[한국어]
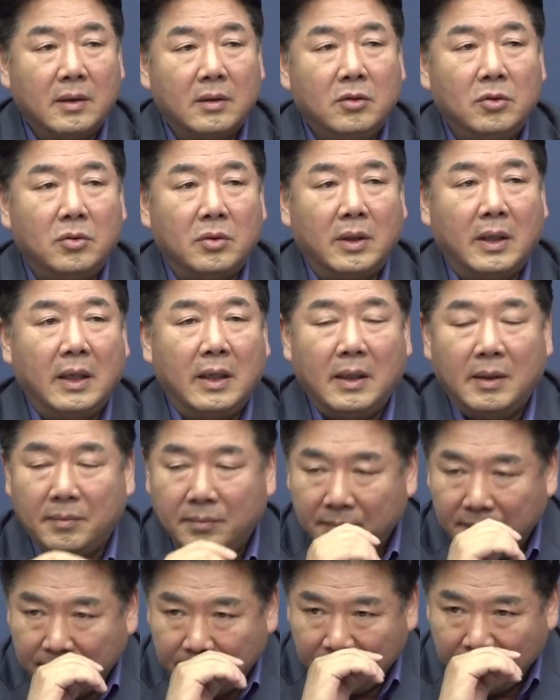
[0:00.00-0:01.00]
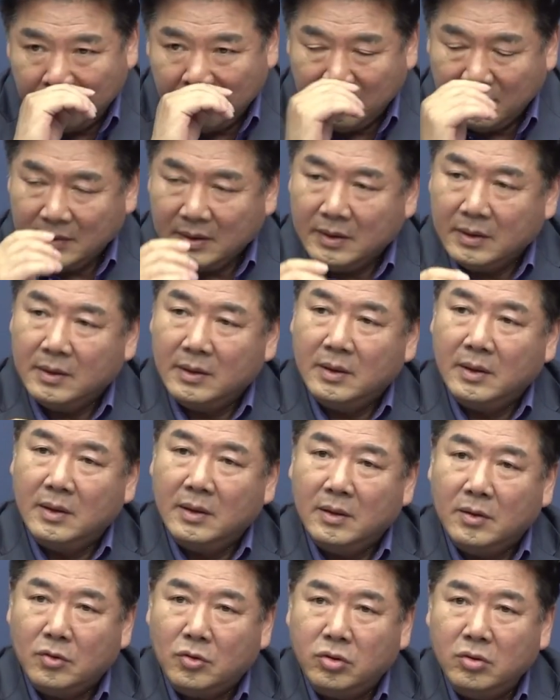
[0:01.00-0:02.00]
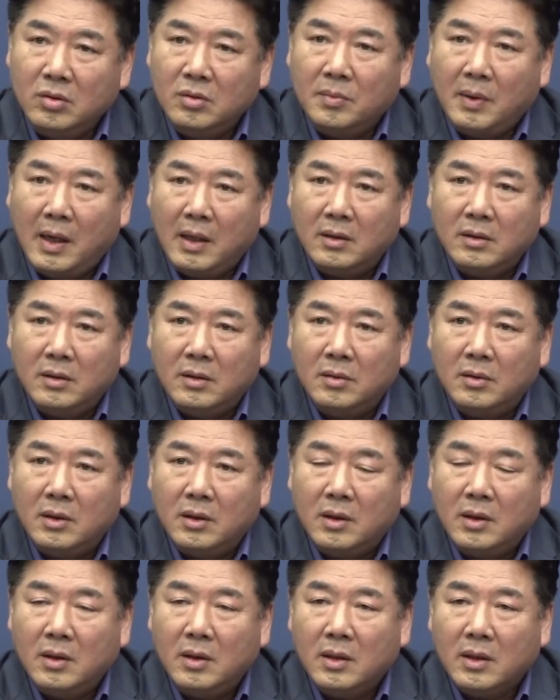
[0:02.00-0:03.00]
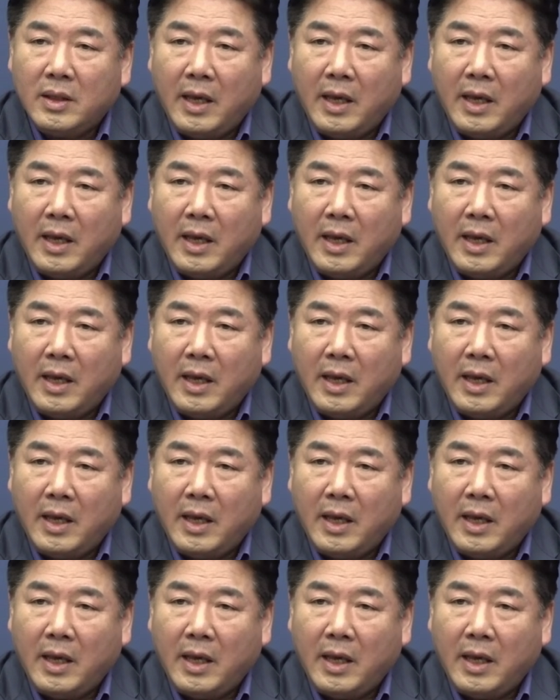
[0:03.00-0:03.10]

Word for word: 그 중에 수많은